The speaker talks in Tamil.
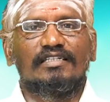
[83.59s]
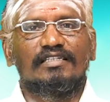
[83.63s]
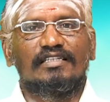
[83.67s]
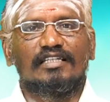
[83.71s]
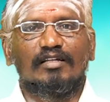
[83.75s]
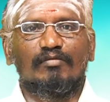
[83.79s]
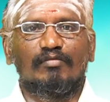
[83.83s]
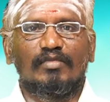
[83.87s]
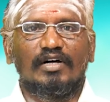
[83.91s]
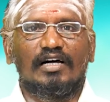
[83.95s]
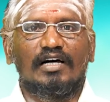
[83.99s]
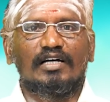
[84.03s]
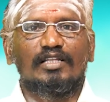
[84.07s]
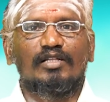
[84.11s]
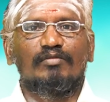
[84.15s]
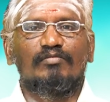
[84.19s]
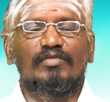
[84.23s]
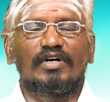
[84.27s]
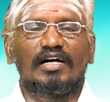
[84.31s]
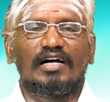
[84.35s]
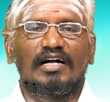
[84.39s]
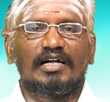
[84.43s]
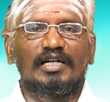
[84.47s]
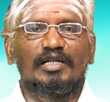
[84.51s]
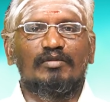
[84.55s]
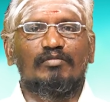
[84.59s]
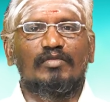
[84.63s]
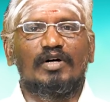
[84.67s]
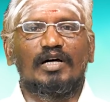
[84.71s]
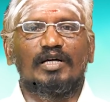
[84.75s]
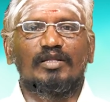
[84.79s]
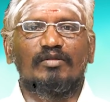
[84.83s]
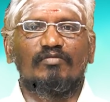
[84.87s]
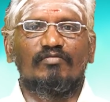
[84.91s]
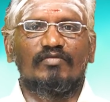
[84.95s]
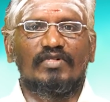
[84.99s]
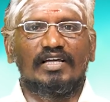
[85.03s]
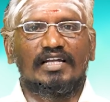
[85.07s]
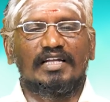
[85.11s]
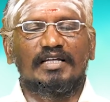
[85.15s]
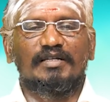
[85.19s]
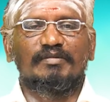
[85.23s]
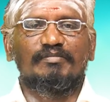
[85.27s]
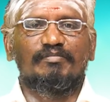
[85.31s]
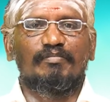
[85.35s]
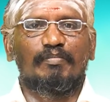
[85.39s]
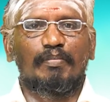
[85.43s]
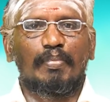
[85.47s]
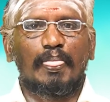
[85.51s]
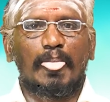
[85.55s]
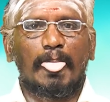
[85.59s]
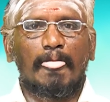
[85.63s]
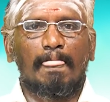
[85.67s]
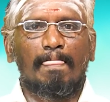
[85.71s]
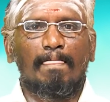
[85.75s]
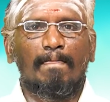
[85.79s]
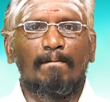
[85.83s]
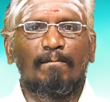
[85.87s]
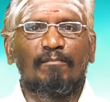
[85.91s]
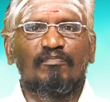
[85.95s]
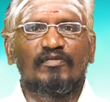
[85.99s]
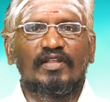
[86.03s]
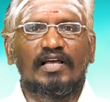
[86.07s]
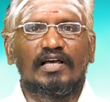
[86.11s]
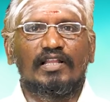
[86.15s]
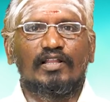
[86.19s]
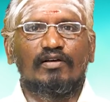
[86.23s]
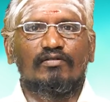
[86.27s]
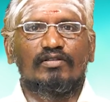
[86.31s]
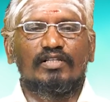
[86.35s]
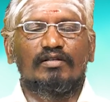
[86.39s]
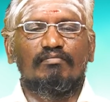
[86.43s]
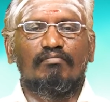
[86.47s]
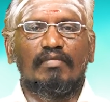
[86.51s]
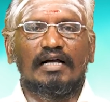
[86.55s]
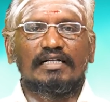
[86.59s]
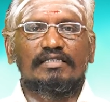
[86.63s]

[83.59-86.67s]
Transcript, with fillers: இந்த மாதம் ஆடி மாதம் வேறு அதாவது